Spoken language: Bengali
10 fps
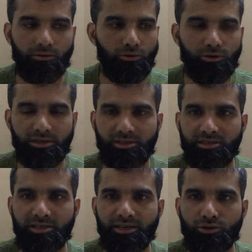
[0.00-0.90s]
ওই
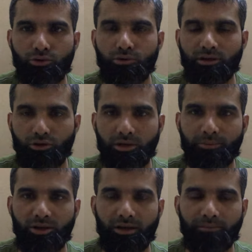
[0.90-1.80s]
যেই রোগগুলোর কথা
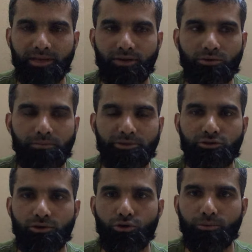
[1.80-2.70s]
বললাম এগুলোর
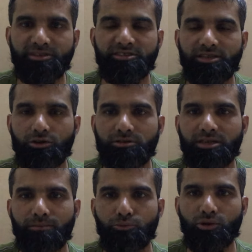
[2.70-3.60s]
পিছনে ওবিসিটি হচ্ছে
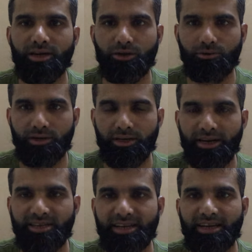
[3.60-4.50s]
মূল কারণ
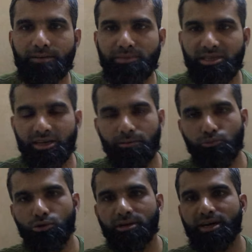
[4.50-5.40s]
এটাই একটা মিথ্যা
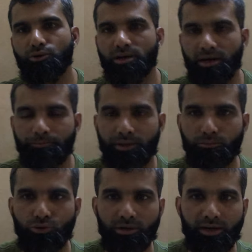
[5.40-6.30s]
মূল কারণ না
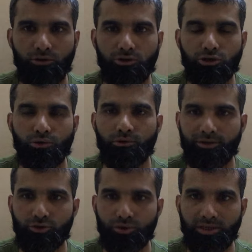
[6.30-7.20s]
মূল কারণ হচ্ছে অন্য
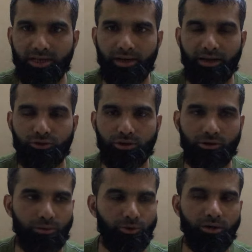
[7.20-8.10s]
কিছু সেটা আলোচনা
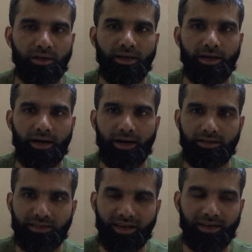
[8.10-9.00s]
করব আর
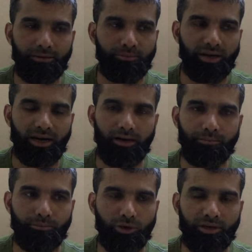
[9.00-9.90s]
তার আগে
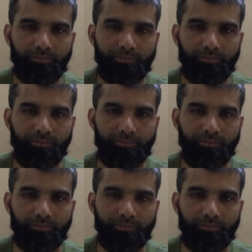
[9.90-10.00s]
বলি